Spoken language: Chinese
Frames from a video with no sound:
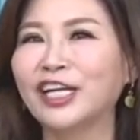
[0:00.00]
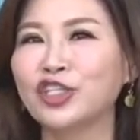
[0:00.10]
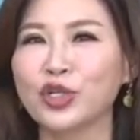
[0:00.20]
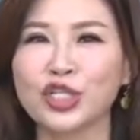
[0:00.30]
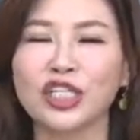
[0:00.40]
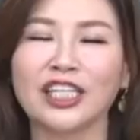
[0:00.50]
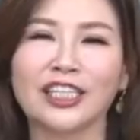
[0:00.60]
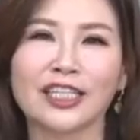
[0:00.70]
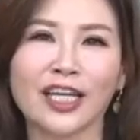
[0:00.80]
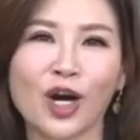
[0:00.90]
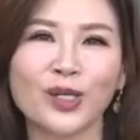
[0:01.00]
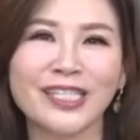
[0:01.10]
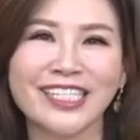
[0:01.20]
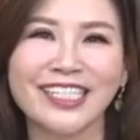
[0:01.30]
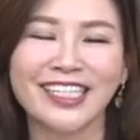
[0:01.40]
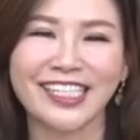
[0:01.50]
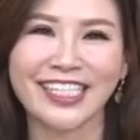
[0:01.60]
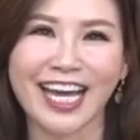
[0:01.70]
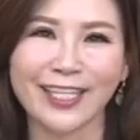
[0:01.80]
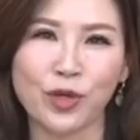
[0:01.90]
就是你的投资理
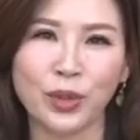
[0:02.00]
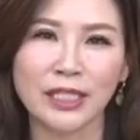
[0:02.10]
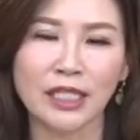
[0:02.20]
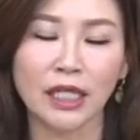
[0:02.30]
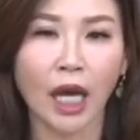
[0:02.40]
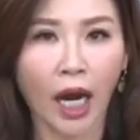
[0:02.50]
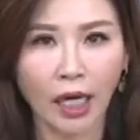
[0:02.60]
财的运气，